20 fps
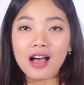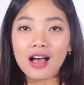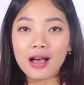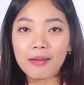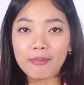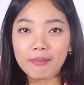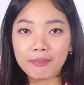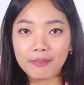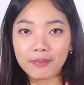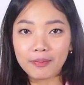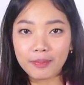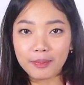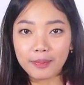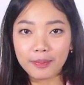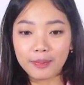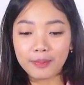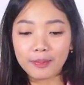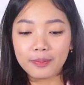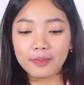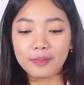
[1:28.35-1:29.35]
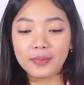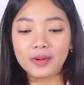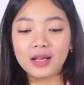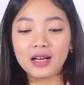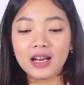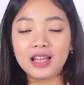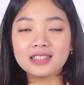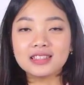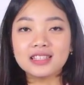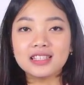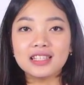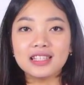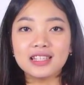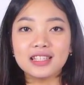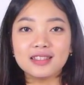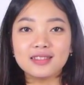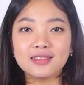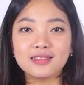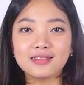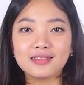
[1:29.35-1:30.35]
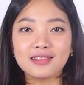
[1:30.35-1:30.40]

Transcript: cup gelas ini nih.